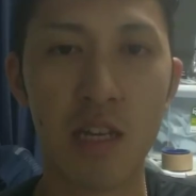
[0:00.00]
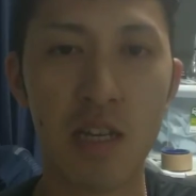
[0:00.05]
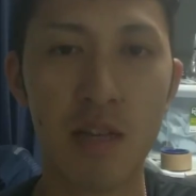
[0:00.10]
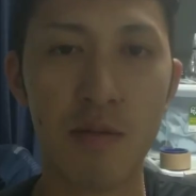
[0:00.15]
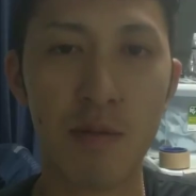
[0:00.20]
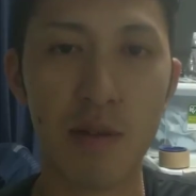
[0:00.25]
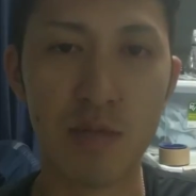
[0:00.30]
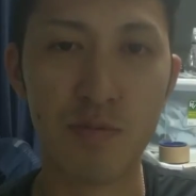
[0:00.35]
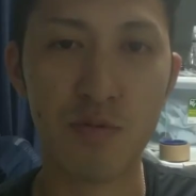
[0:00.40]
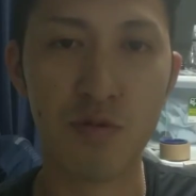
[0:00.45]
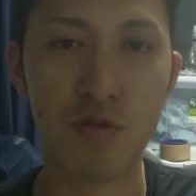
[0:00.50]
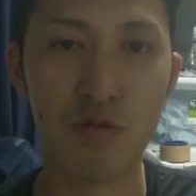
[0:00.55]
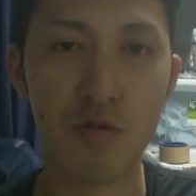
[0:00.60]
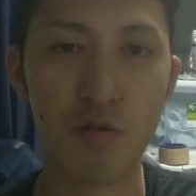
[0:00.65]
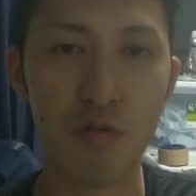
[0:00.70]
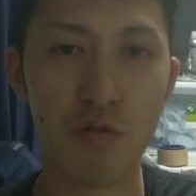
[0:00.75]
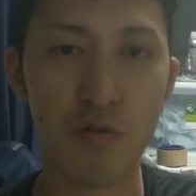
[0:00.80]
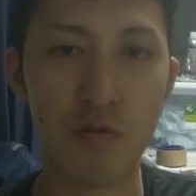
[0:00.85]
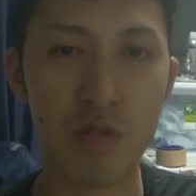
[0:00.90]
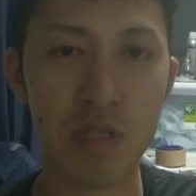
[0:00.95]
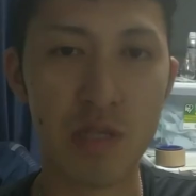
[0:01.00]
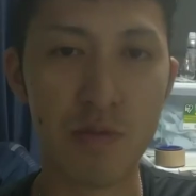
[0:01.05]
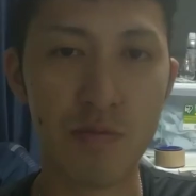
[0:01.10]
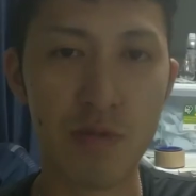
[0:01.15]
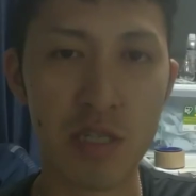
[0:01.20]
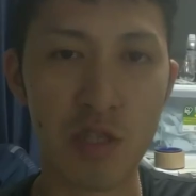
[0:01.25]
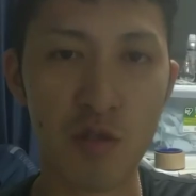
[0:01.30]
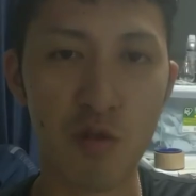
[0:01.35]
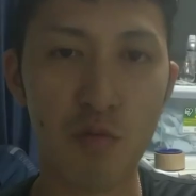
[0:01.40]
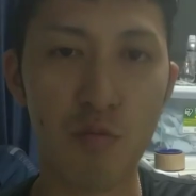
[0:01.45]
まあ自分の自分が
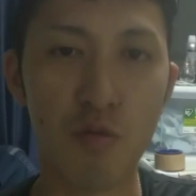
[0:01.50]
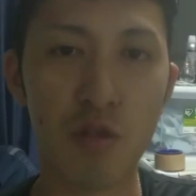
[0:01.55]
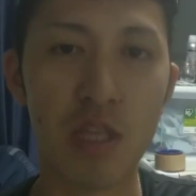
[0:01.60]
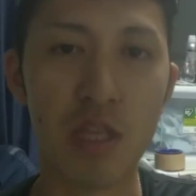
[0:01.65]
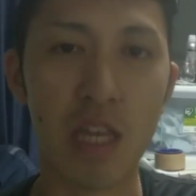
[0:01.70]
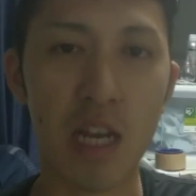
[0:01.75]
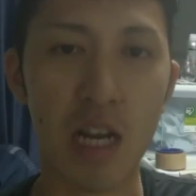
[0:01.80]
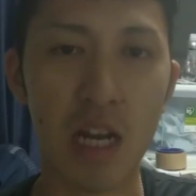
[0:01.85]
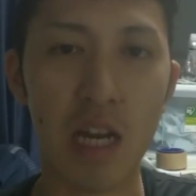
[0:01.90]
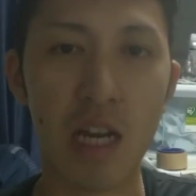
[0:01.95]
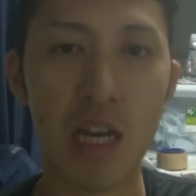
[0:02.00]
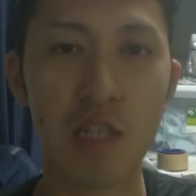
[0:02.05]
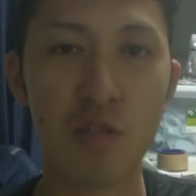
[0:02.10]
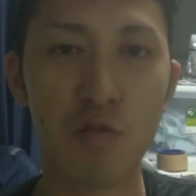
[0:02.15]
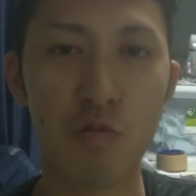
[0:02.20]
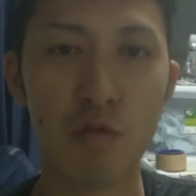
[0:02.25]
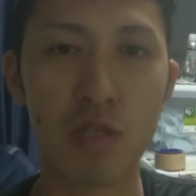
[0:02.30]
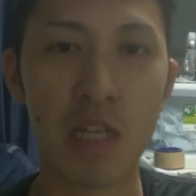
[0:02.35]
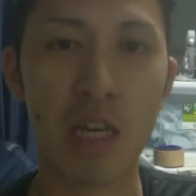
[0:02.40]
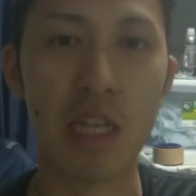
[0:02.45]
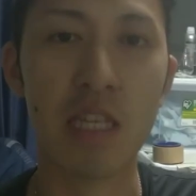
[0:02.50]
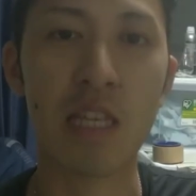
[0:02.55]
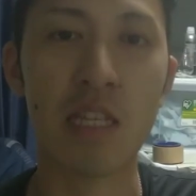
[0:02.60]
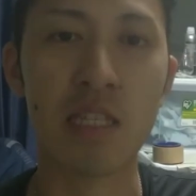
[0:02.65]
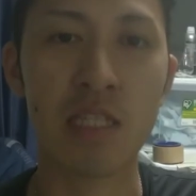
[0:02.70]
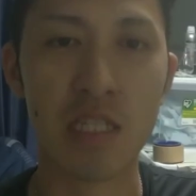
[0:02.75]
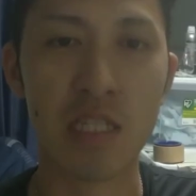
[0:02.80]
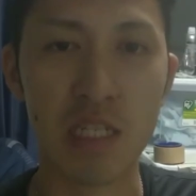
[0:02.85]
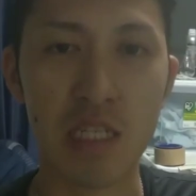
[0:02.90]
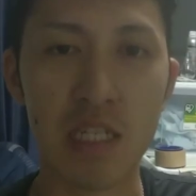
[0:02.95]
そう思ったらそうしたらいいで
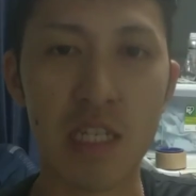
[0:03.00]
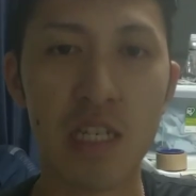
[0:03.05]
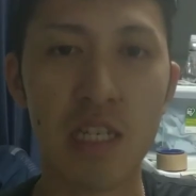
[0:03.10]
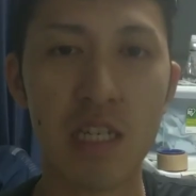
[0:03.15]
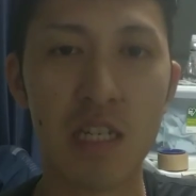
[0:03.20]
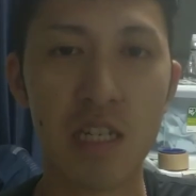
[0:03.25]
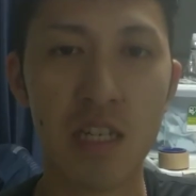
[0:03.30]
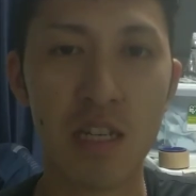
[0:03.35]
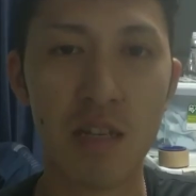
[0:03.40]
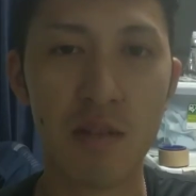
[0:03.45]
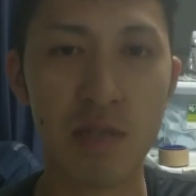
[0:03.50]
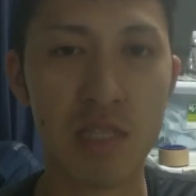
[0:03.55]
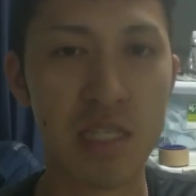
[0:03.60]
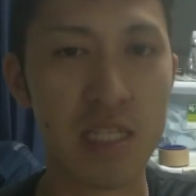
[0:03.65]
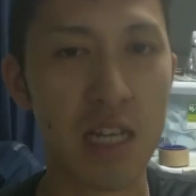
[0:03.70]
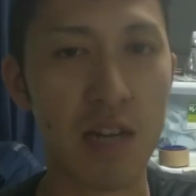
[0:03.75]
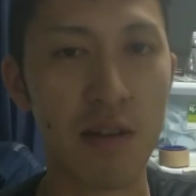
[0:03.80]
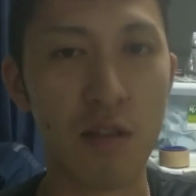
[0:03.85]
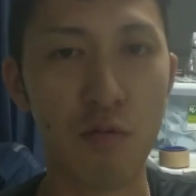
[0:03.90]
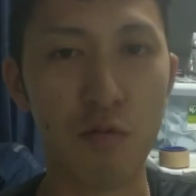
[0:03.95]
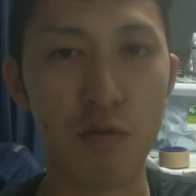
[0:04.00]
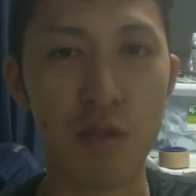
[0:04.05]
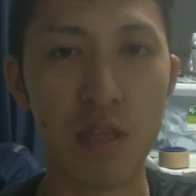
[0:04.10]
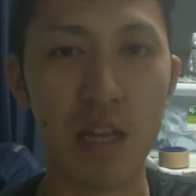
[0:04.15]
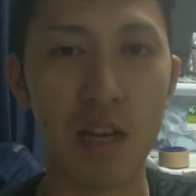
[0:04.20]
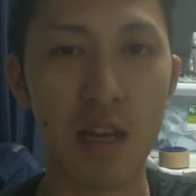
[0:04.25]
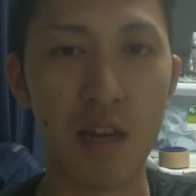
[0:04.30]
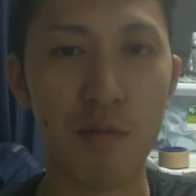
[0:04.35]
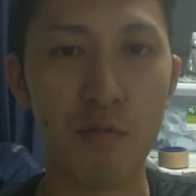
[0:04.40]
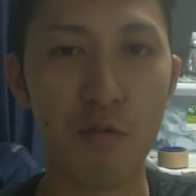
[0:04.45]
すし違うなと思った
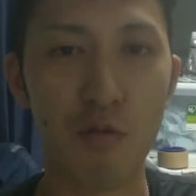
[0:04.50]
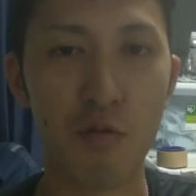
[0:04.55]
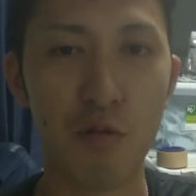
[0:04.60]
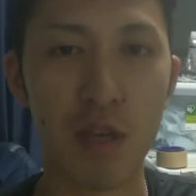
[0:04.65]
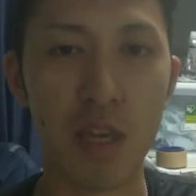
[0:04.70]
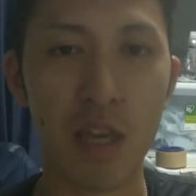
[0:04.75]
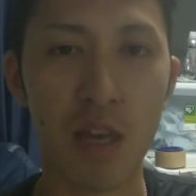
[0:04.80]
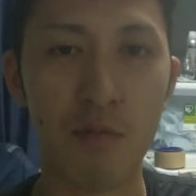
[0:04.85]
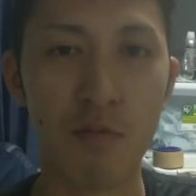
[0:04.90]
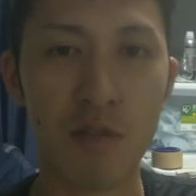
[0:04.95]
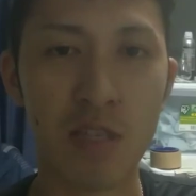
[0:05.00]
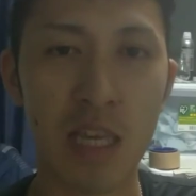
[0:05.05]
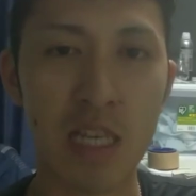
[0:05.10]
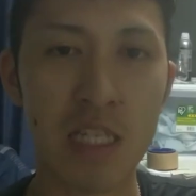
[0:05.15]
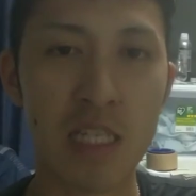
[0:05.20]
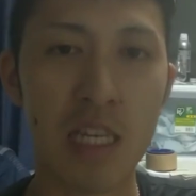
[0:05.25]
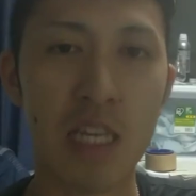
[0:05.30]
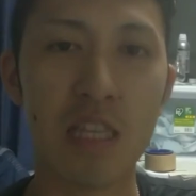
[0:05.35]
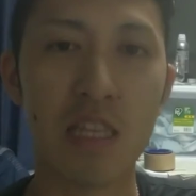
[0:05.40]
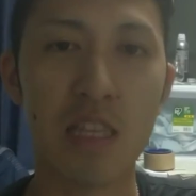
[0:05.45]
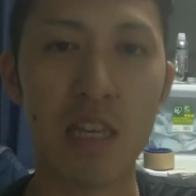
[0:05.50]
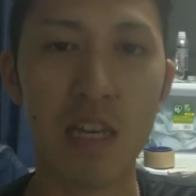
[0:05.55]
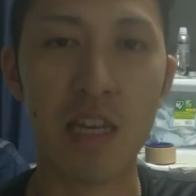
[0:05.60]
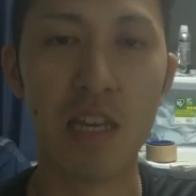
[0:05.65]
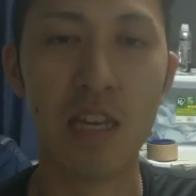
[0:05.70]
ら僕の意見はもう否定していいんで